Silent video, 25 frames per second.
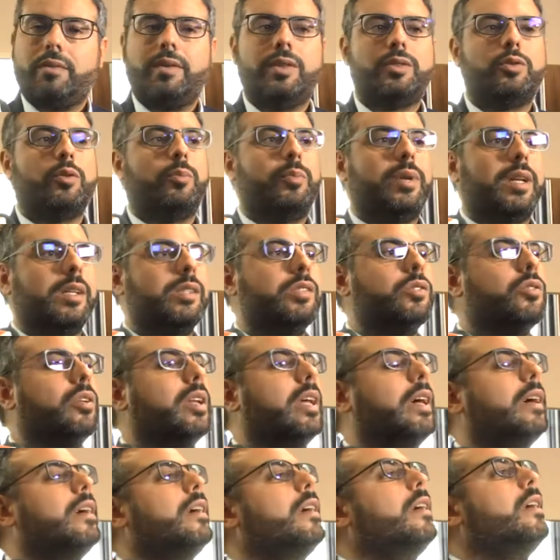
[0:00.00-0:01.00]
Questa
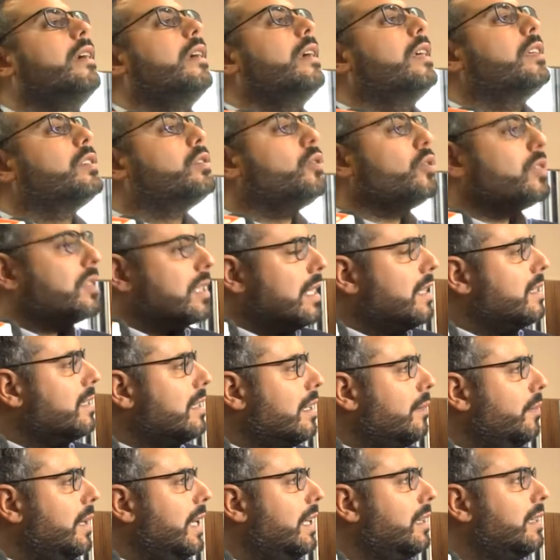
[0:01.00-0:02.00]
operazione
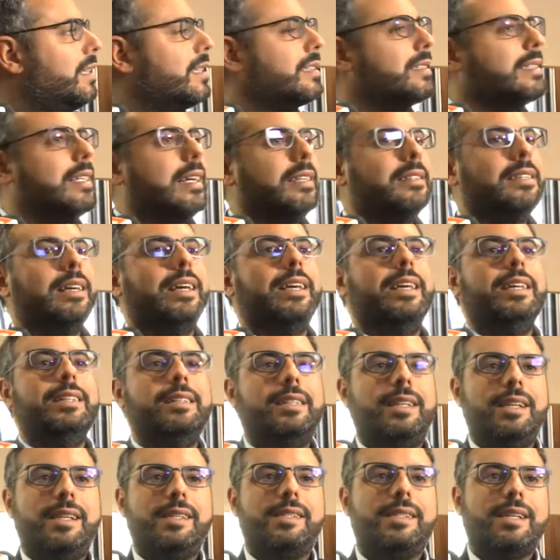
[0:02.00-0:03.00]
sostanzialmente è stata
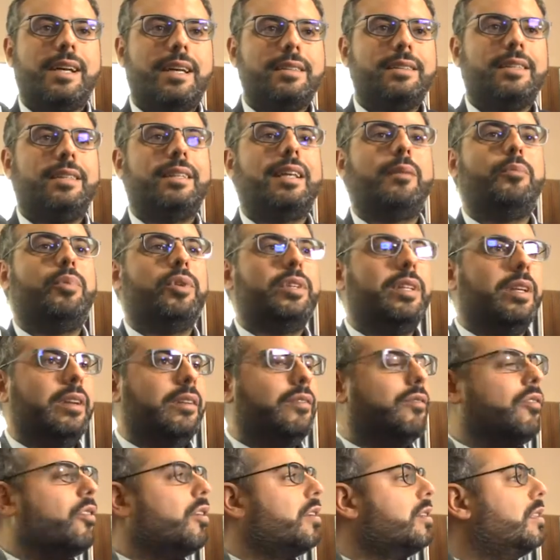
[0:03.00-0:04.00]
indirizzata da
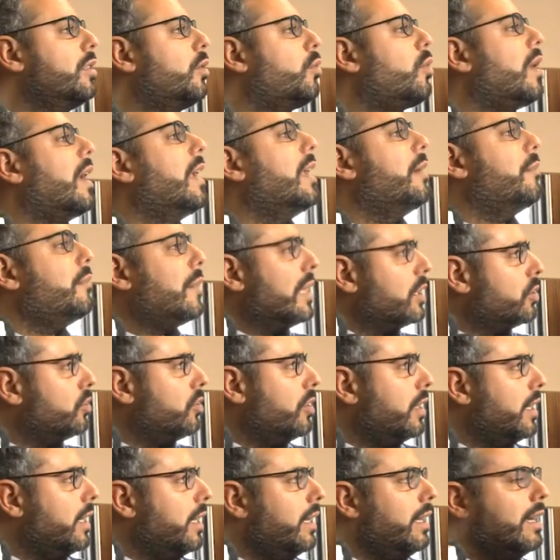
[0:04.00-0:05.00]
poteri forti quale
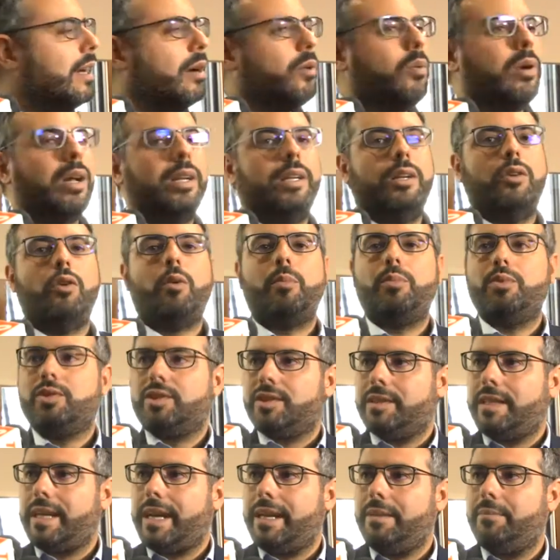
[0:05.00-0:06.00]
massoneria, quali
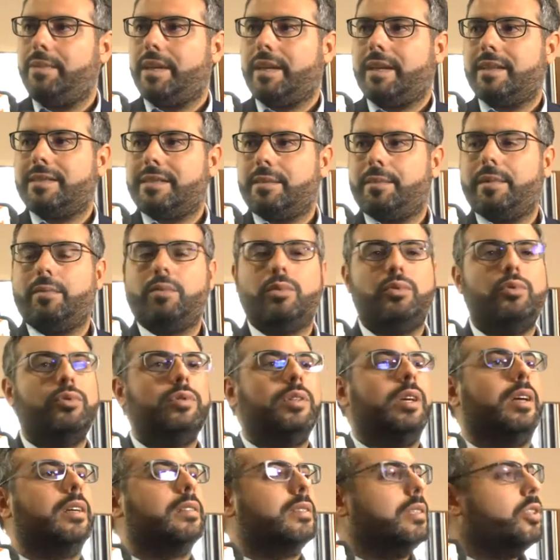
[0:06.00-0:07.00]
l'Opus Dei, perché sappiamo
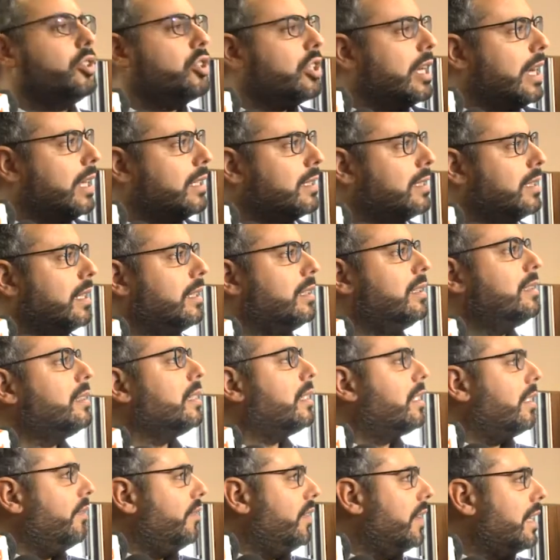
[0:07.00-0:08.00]
tutti che si scelse di
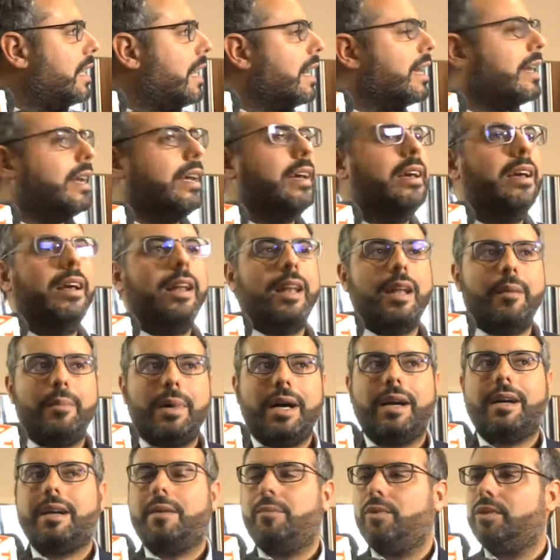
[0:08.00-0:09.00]
sacrificare la
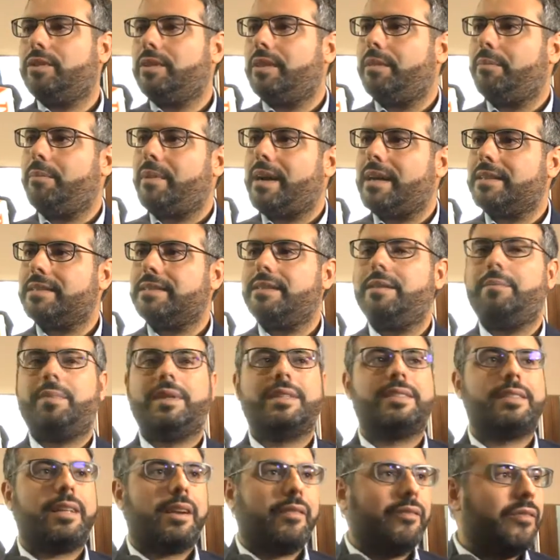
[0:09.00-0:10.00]
banca Monte dei Paschi
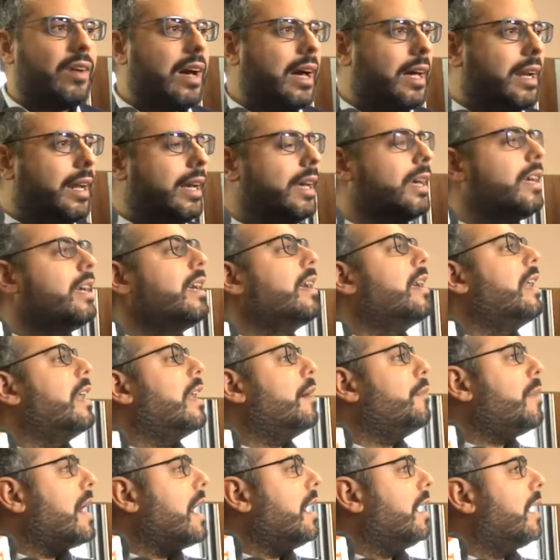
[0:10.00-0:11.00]
per salvare
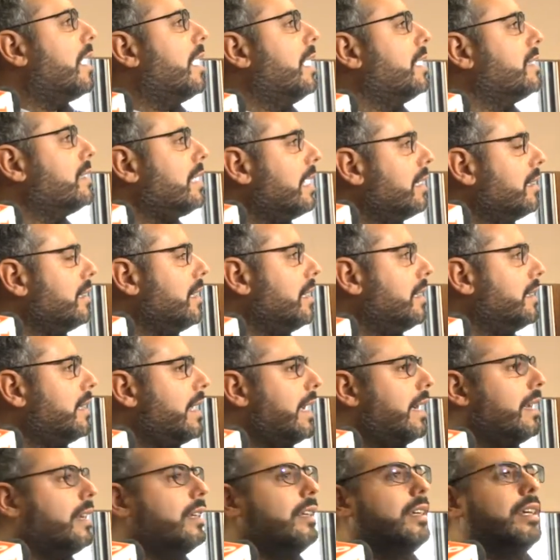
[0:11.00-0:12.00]
la banca
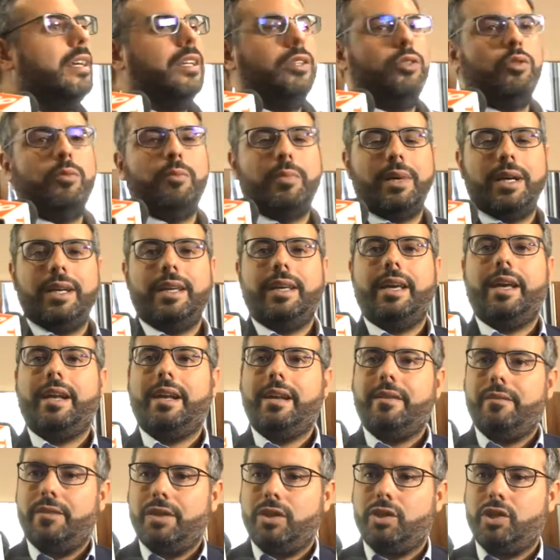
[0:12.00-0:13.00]
Santander di un
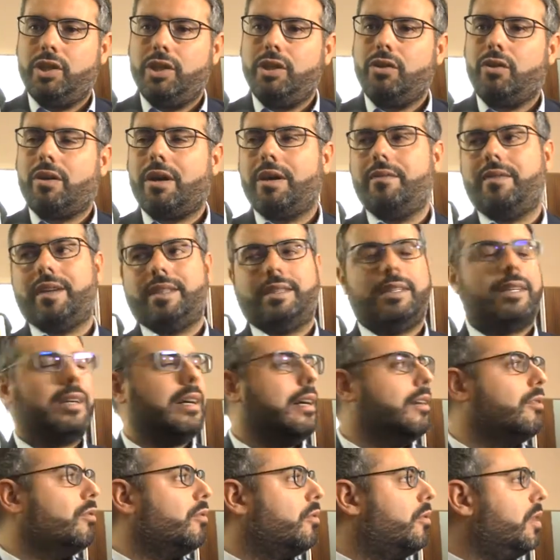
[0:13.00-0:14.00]
banchiere vicino al
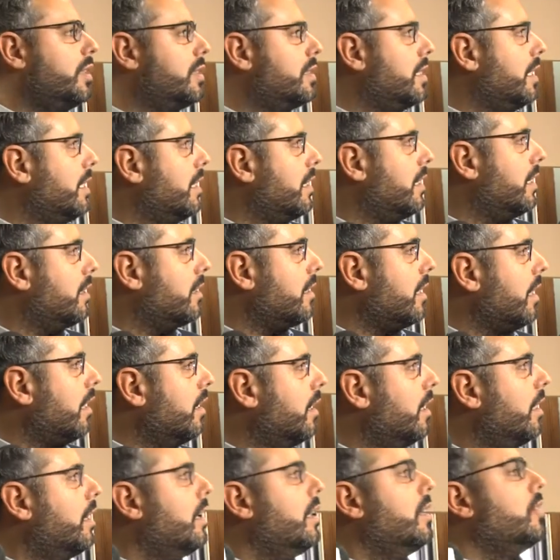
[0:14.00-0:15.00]
Vaticano. Questa è la realtà.
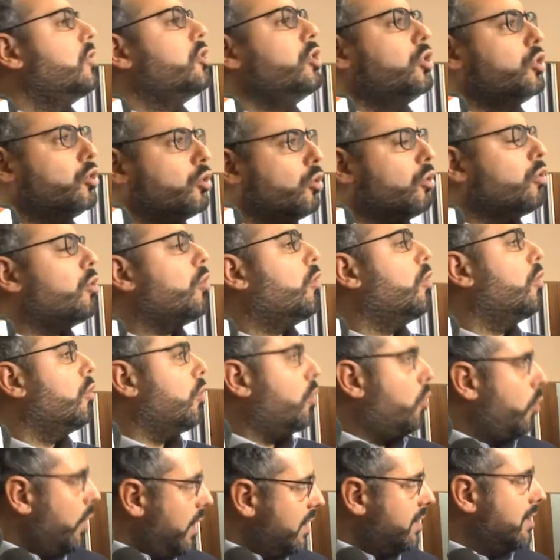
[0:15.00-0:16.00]
Ci sono
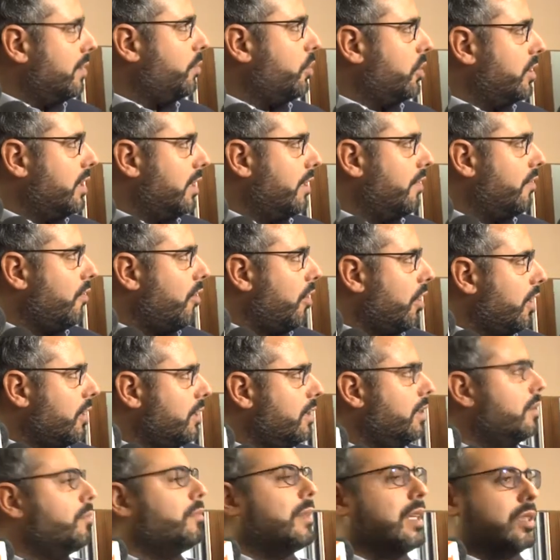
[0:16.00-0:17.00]
questi poteri
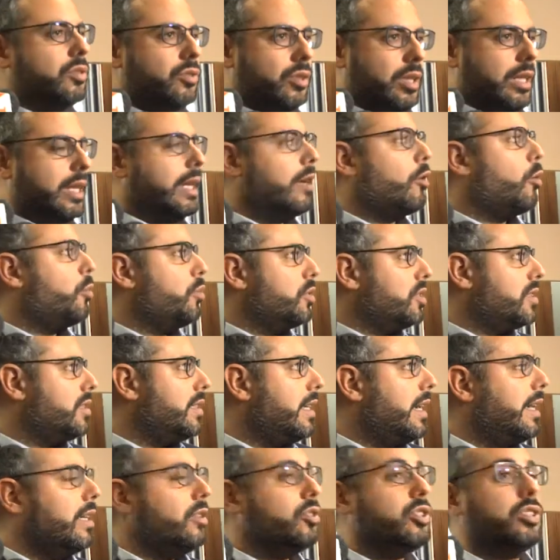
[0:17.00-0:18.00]
forti, massoneria Opus
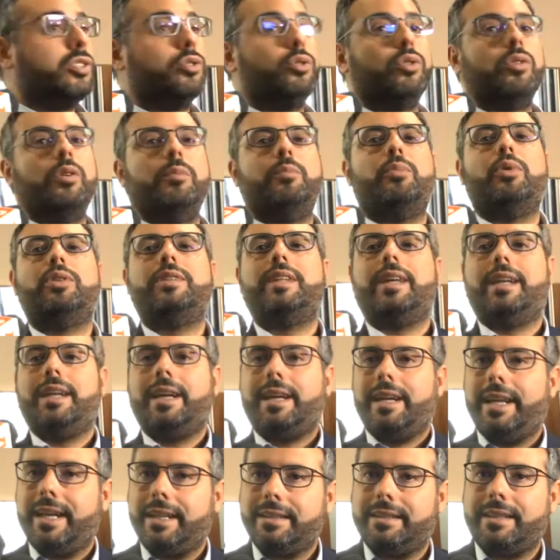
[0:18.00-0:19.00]
Dei, ci sono i poteri
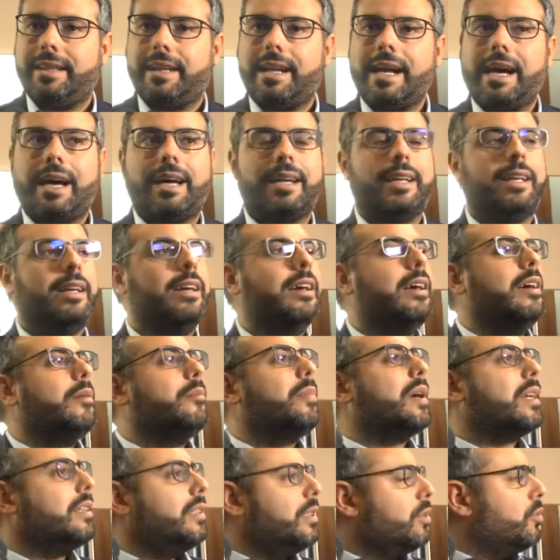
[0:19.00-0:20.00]
clientelari
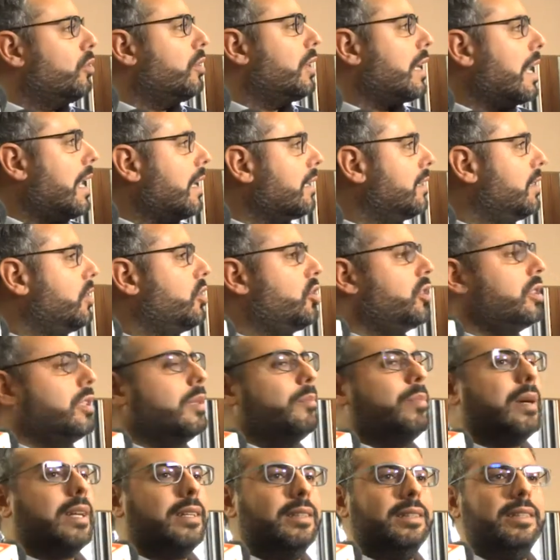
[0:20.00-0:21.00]
partitocratici
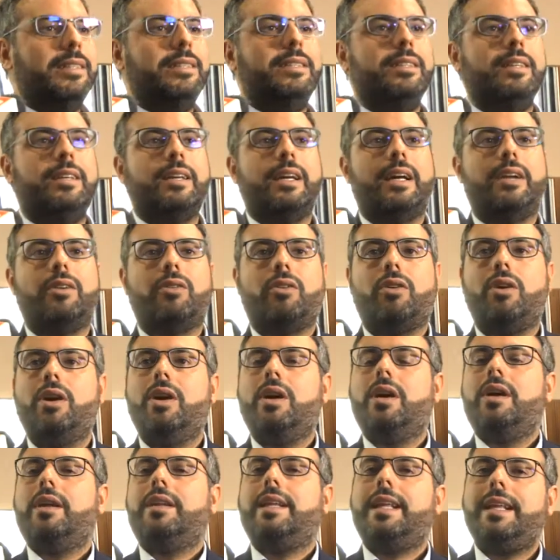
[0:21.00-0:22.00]
di partiti che hanno
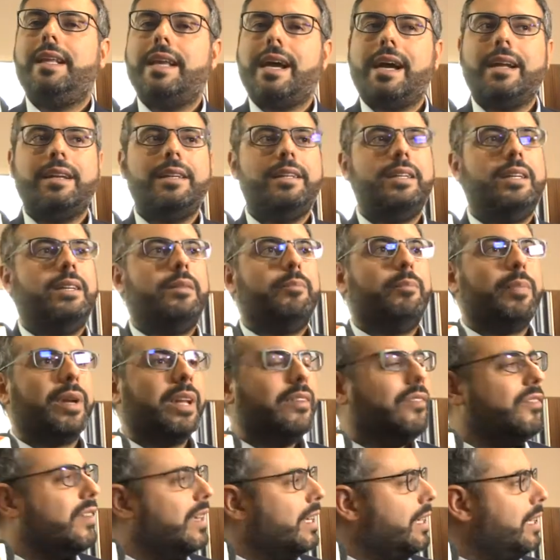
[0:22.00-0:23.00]
negli anni
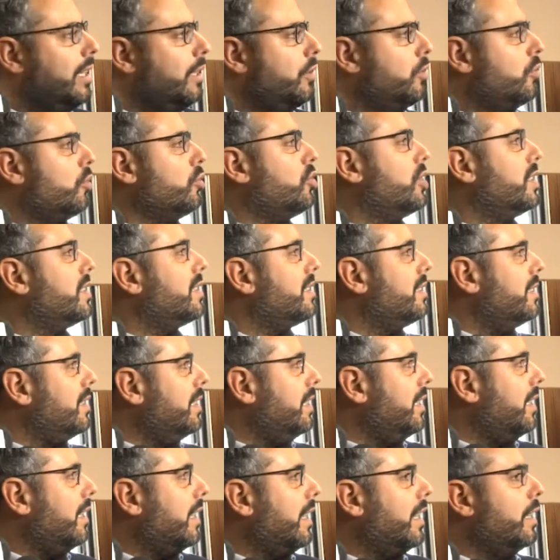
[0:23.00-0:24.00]
preferito
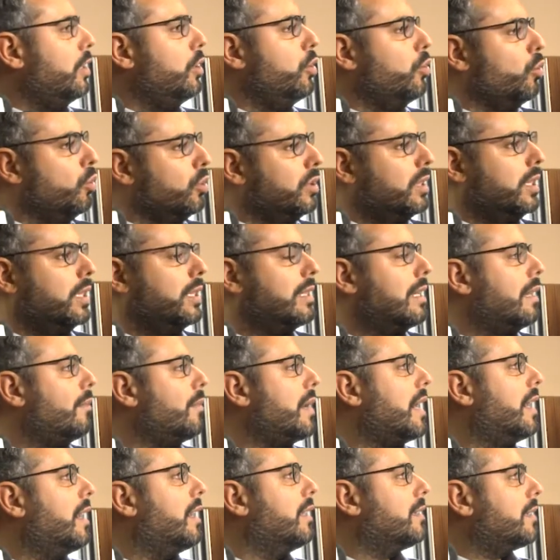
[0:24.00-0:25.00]
gestire gli utili della
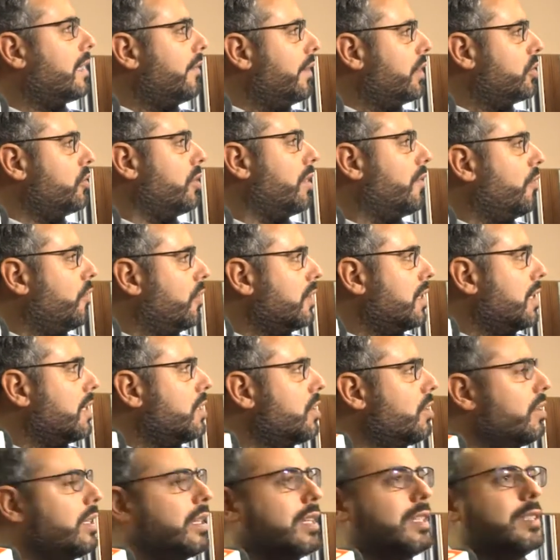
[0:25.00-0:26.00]
banca attraverso la
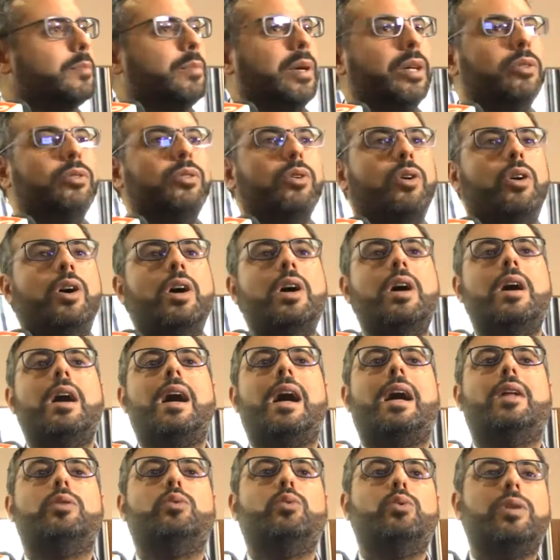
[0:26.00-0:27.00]
fondazione rispetto
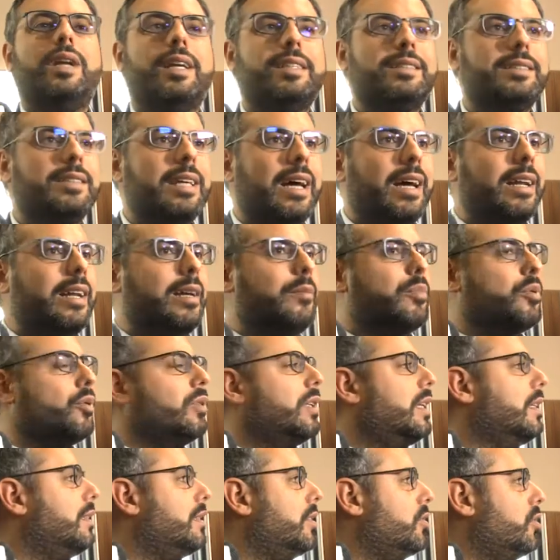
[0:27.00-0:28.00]
ad una sana e
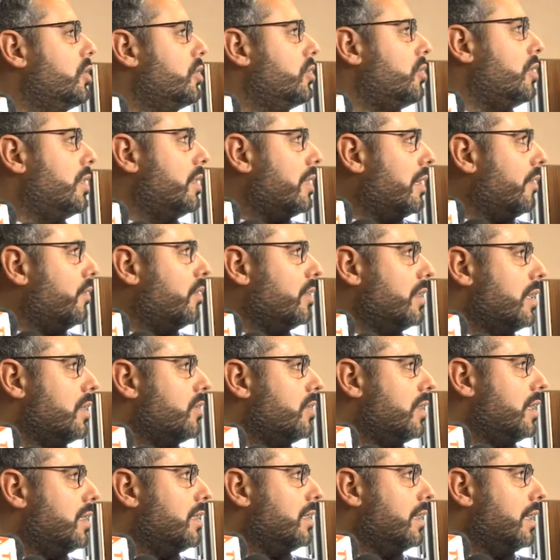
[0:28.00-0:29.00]
prudente gestione della
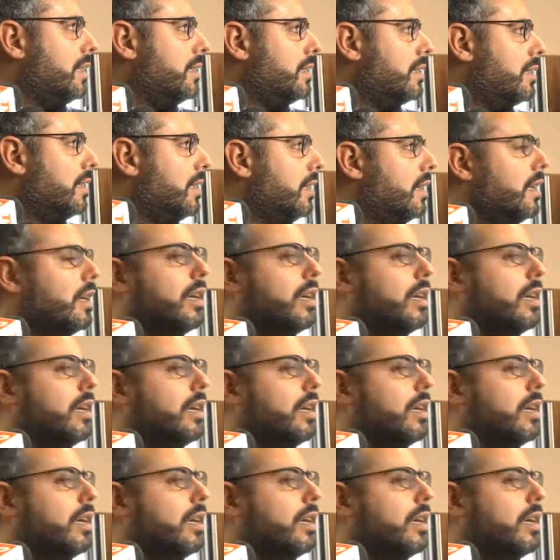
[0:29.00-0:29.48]
fondazione stessa.